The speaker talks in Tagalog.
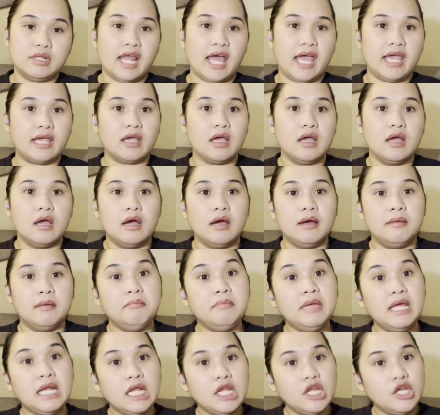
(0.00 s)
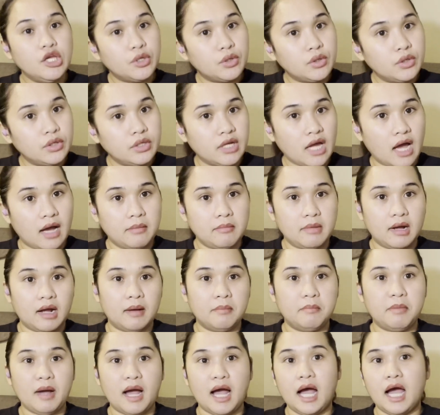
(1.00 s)
Like milyon ang
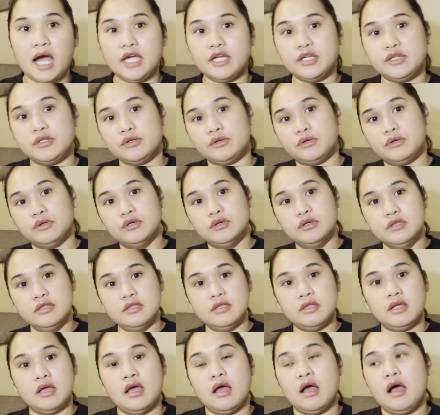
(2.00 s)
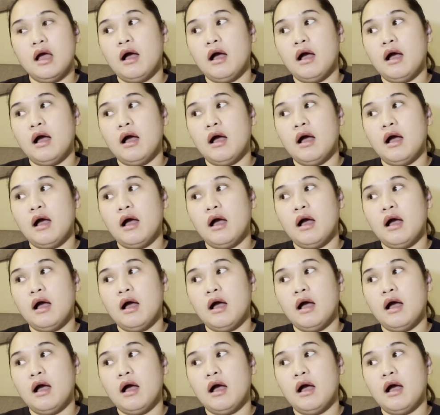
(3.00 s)
mga bahay doon.